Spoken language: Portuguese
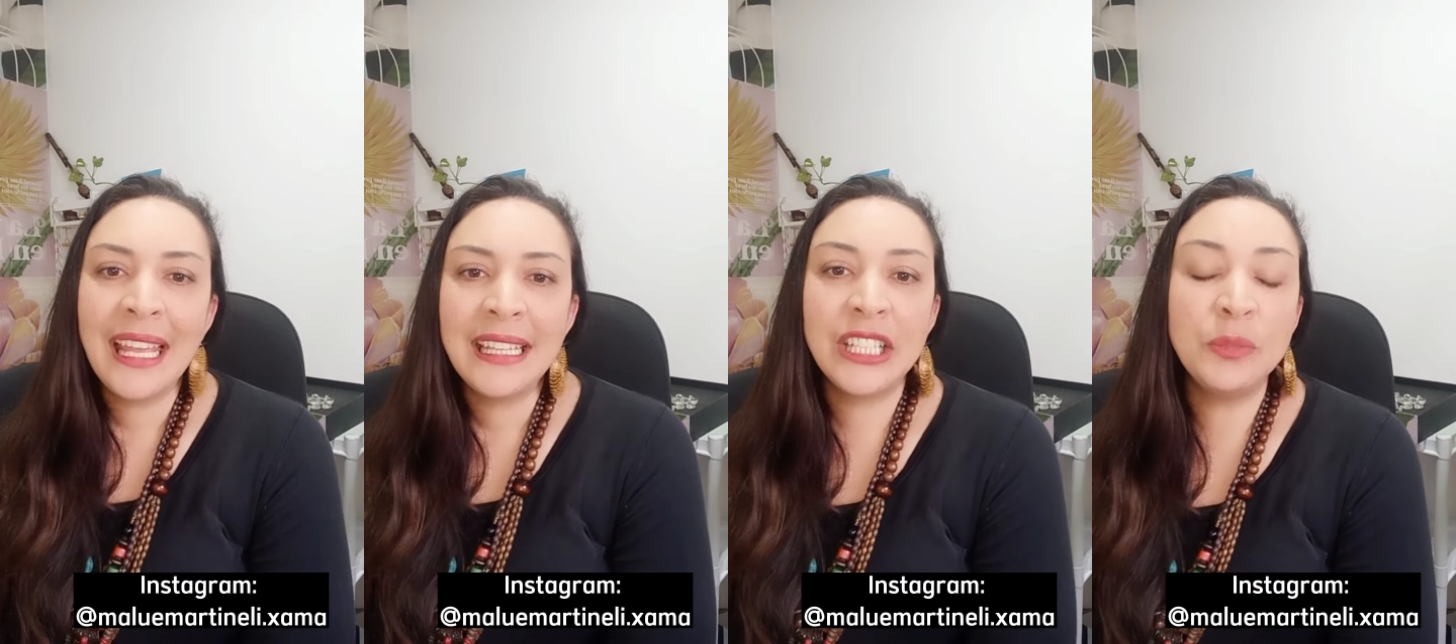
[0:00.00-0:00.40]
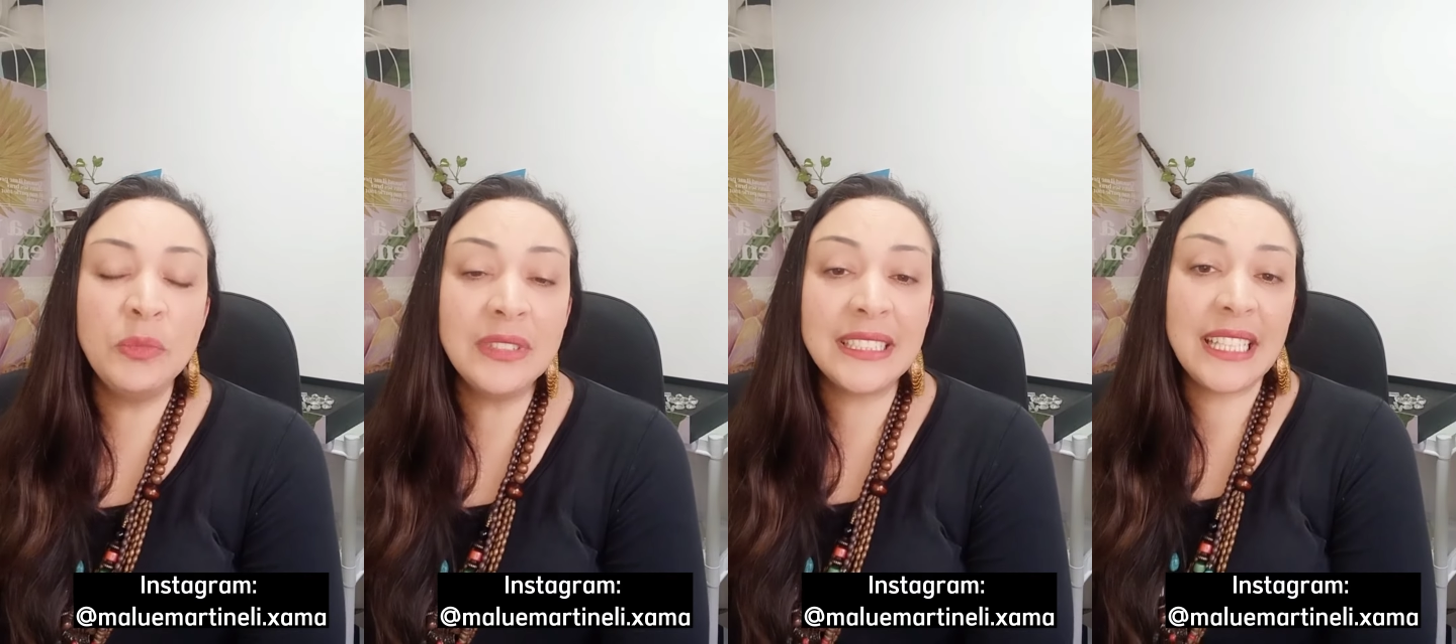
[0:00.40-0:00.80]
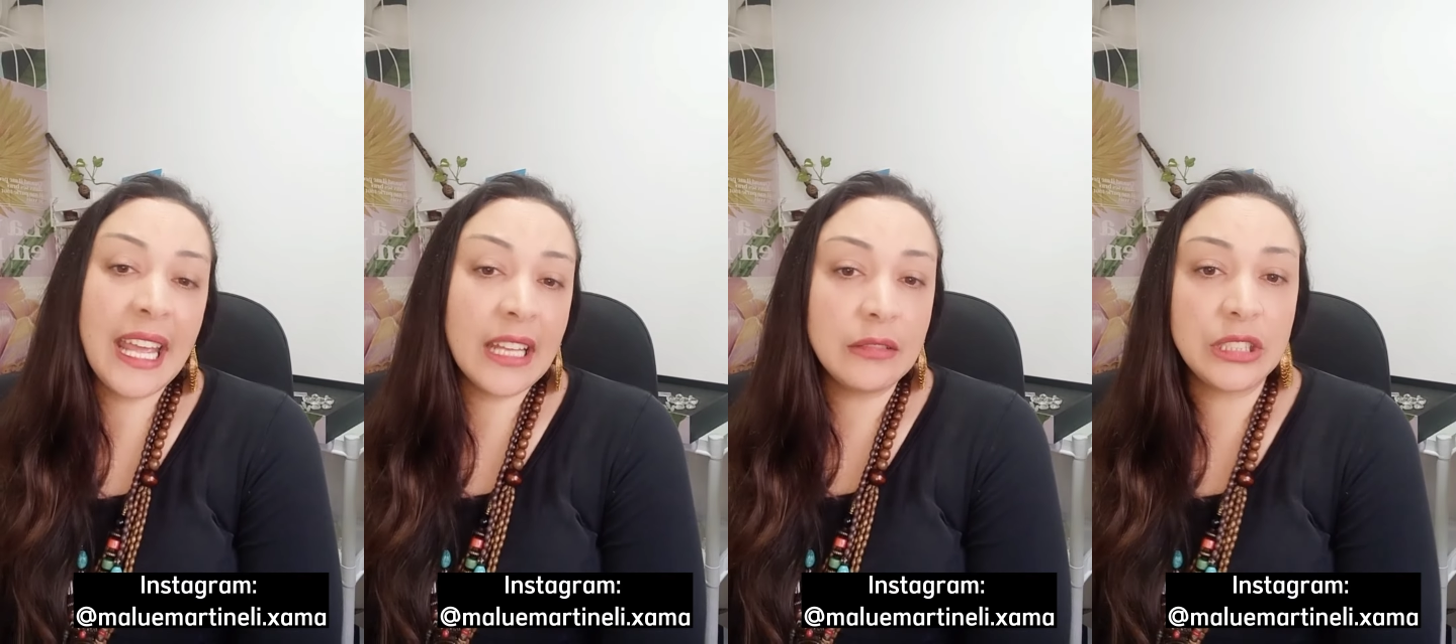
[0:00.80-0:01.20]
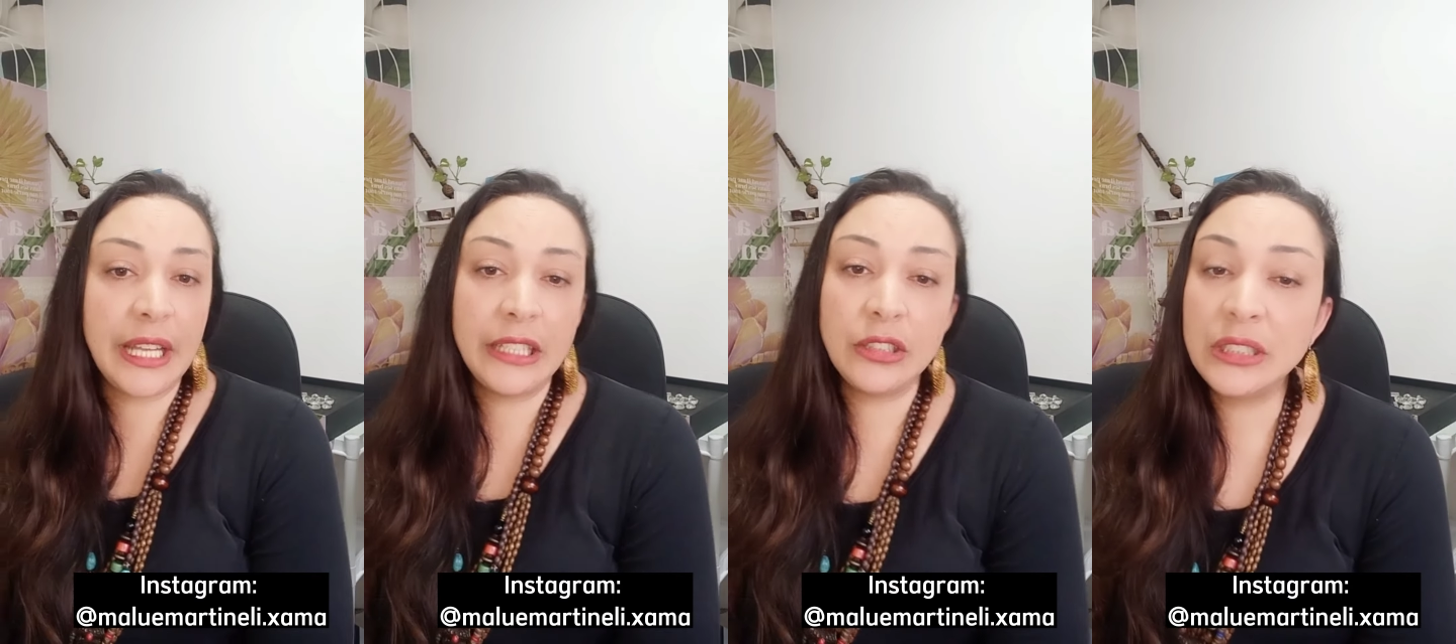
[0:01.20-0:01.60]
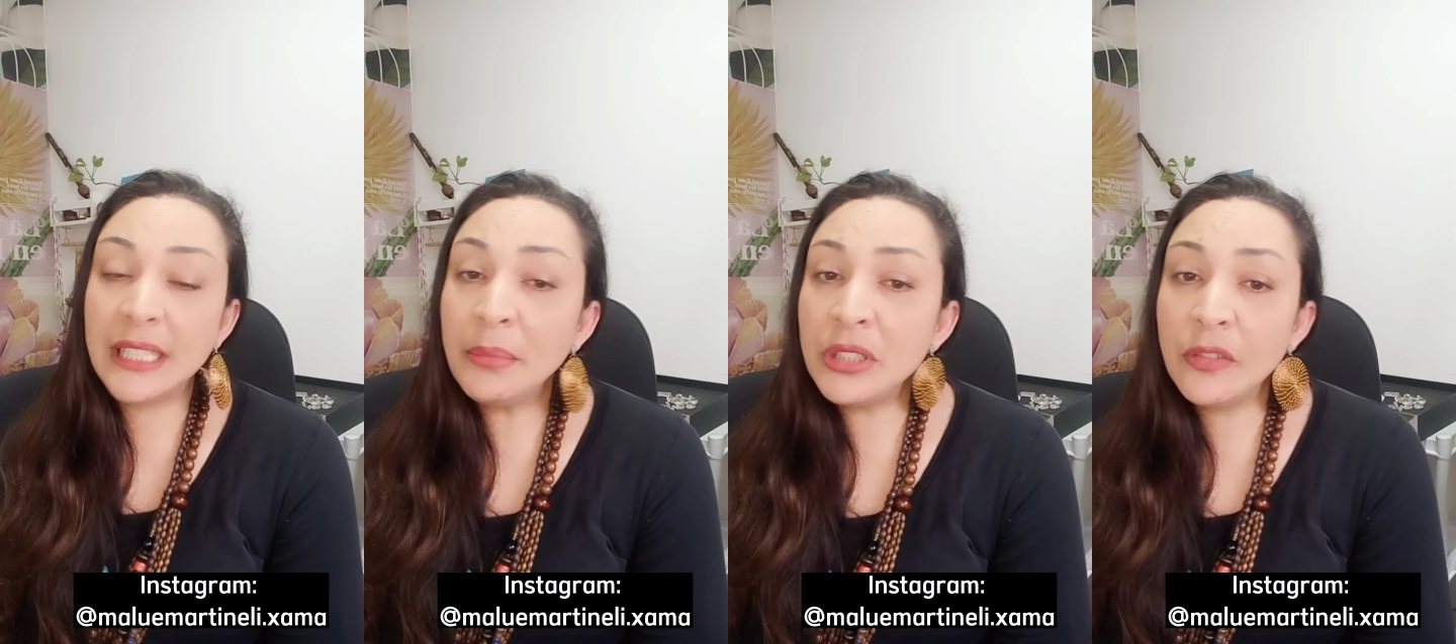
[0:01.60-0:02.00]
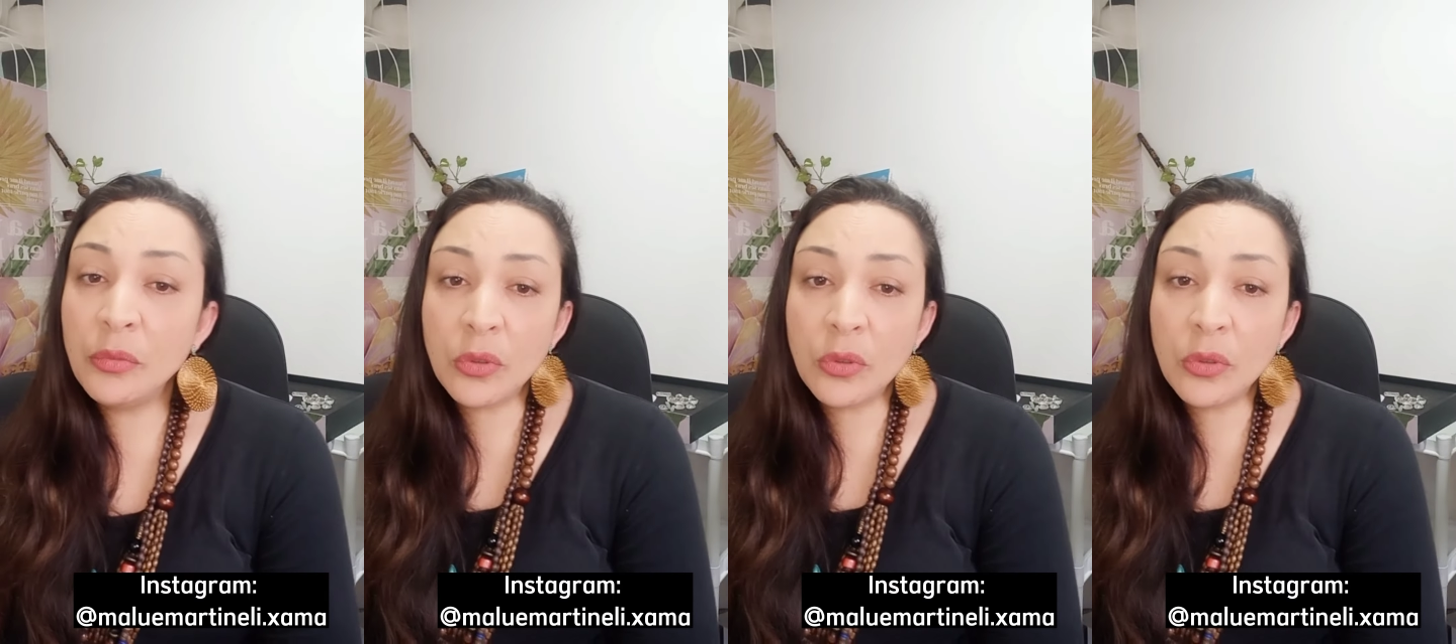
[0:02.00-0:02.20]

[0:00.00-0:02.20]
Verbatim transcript: Desde muito cedo, gente, eu sempre tive muito